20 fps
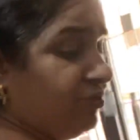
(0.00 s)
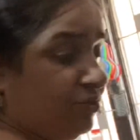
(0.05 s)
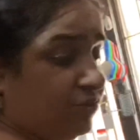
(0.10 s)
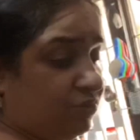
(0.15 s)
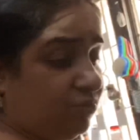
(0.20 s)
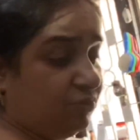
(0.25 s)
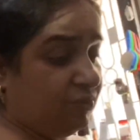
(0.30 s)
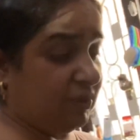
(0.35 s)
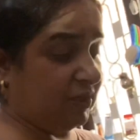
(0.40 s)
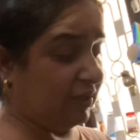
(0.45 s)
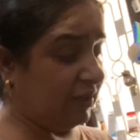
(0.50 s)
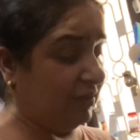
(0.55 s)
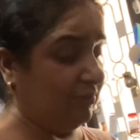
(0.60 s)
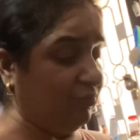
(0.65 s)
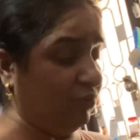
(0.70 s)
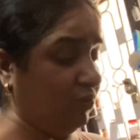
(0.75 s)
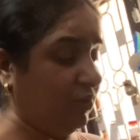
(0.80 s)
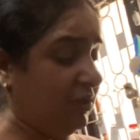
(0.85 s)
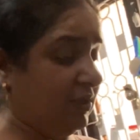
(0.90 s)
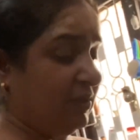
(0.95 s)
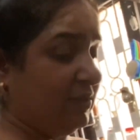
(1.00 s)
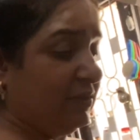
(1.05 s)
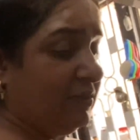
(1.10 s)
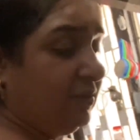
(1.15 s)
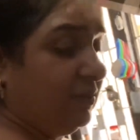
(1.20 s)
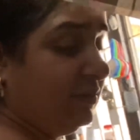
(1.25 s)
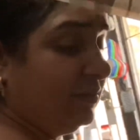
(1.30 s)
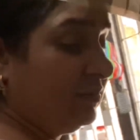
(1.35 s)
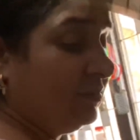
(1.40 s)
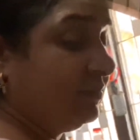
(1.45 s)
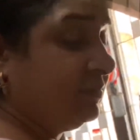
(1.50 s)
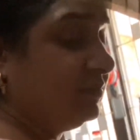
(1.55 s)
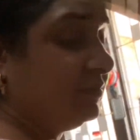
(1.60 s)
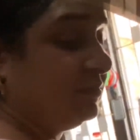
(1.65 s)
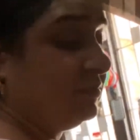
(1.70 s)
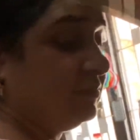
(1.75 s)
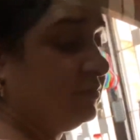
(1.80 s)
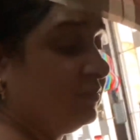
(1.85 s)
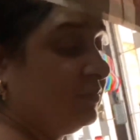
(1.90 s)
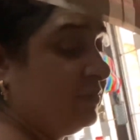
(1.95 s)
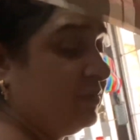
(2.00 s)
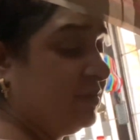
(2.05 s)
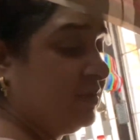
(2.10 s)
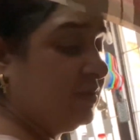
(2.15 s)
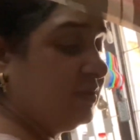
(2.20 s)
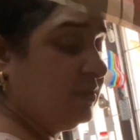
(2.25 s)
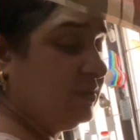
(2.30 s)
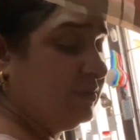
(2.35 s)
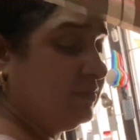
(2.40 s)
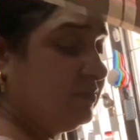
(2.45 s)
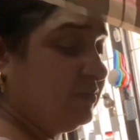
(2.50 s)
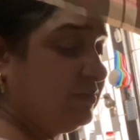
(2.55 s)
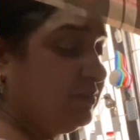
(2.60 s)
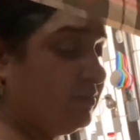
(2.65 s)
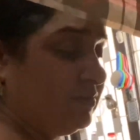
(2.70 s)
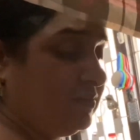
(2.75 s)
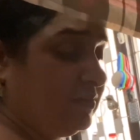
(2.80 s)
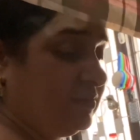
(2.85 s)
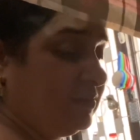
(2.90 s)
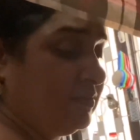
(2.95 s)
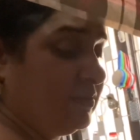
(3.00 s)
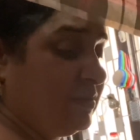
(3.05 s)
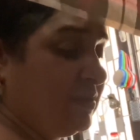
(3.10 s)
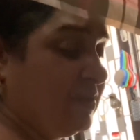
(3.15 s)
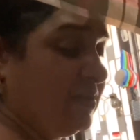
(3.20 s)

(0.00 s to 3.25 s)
जो तूने कल बोला था क्या राजमा